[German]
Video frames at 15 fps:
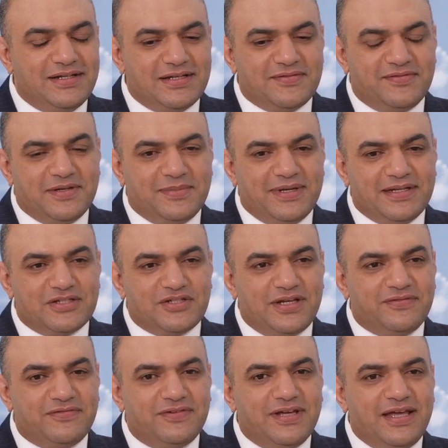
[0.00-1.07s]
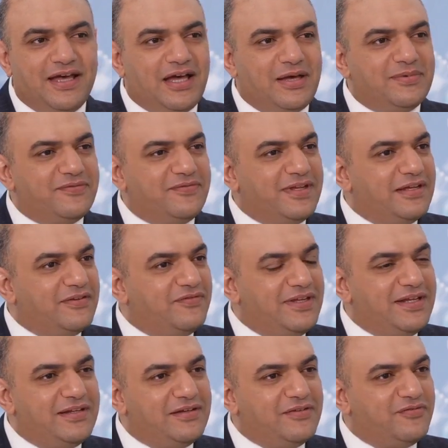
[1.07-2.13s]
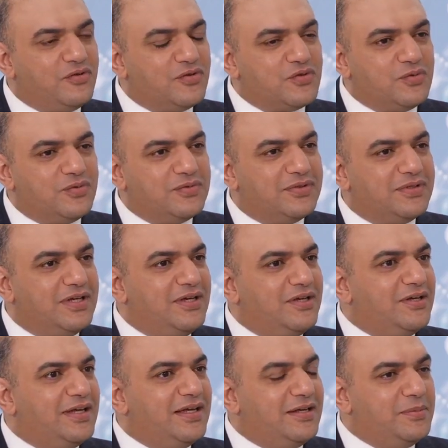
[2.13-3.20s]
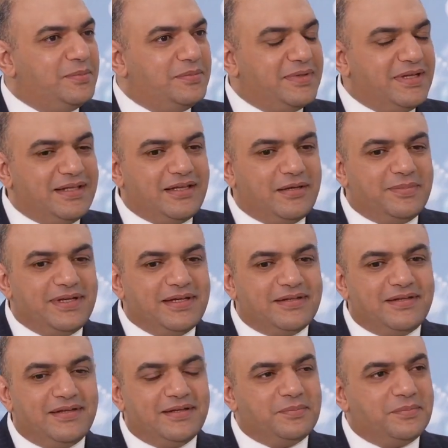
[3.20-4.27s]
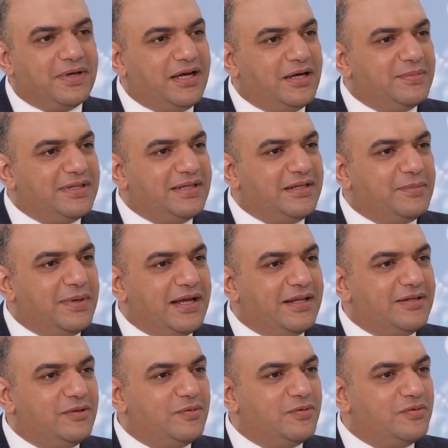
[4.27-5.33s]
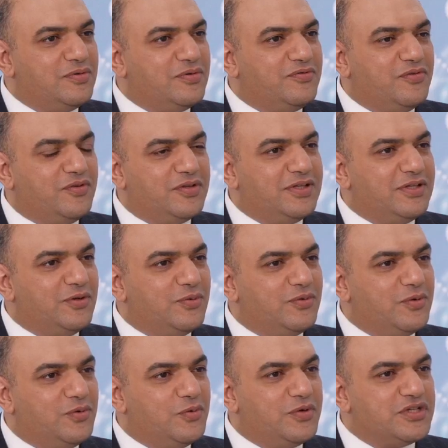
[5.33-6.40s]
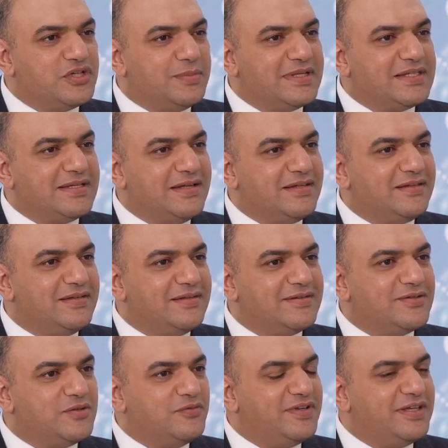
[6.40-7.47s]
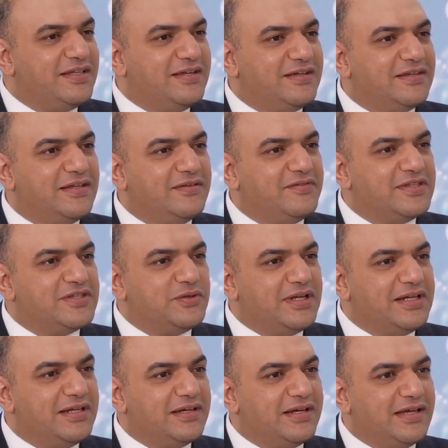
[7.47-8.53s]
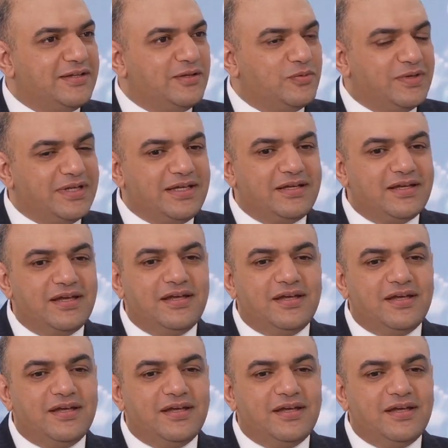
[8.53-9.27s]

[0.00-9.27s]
das war mein Chef, haben wir viele Forschungen ähm, etabliert im Rahmen der Behandlung von onkologischen Patienten sowie die interventionelle Radiologie.